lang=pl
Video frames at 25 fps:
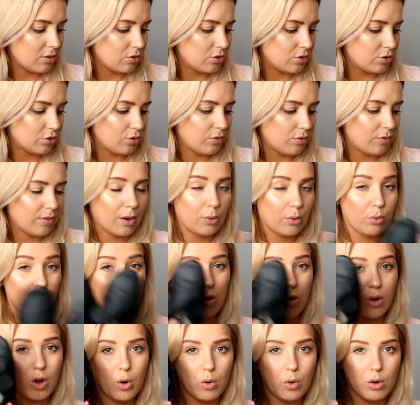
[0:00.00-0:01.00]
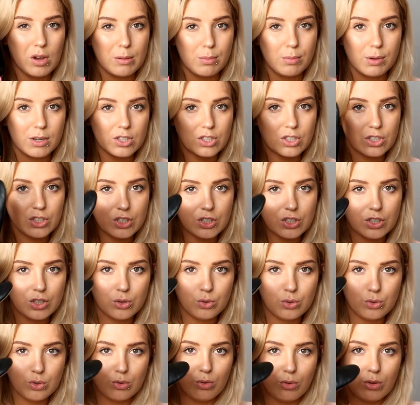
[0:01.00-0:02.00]
kosztowały około chyba
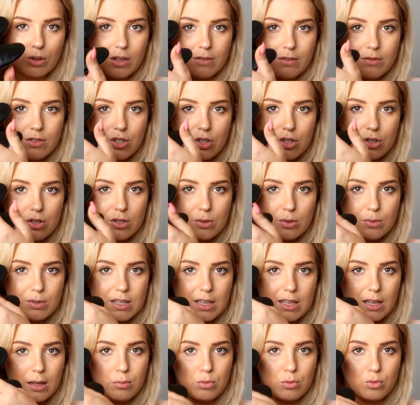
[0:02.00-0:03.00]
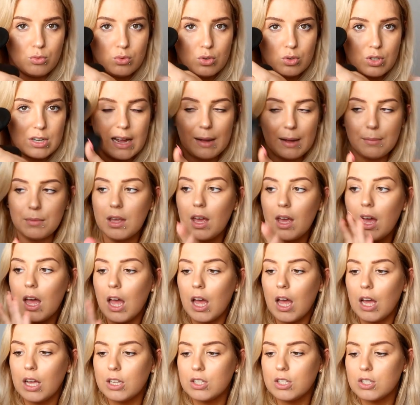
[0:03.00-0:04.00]
60 zł. Widzicie, one są z takimi puszkami
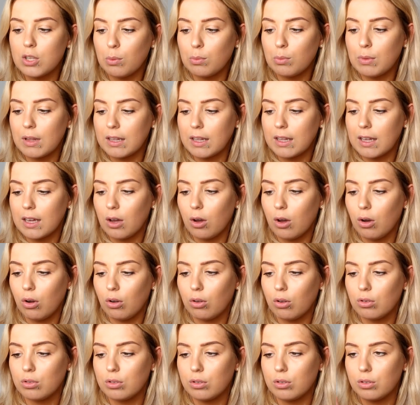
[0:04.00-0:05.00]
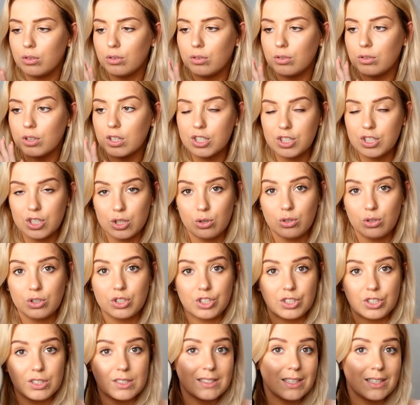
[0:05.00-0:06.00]
i są na niego y, jeszcze
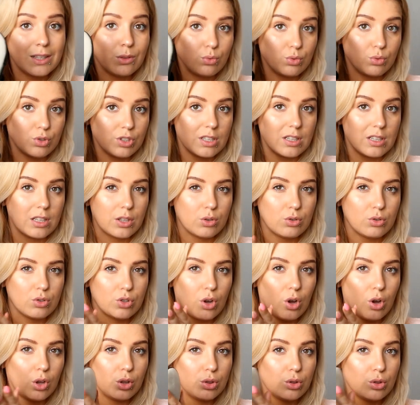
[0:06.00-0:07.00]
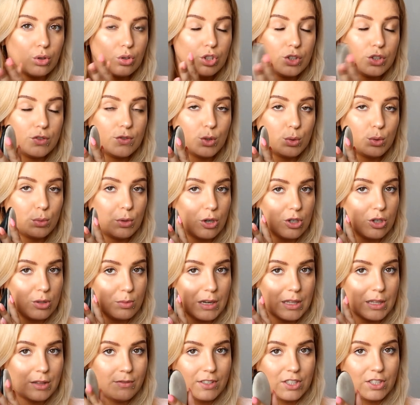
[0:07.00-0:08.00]
dość za duże, dlatego że on nosi w sumie
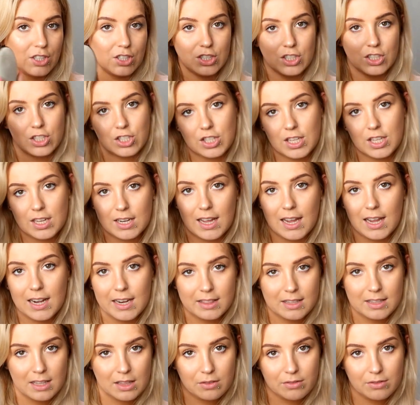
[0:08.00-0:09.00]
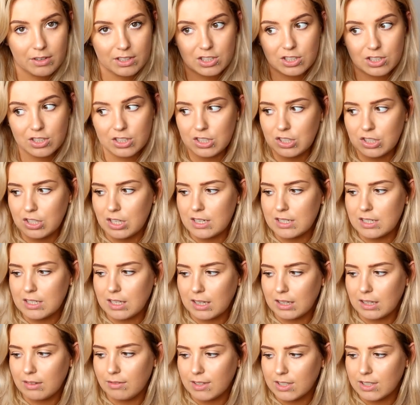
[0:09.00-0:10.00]
rozmiar 24, ale ten 24 jest
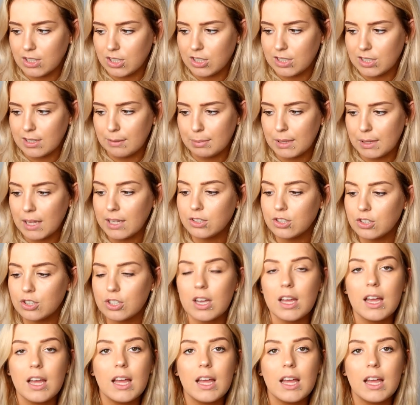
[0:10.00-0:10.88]
jak 25.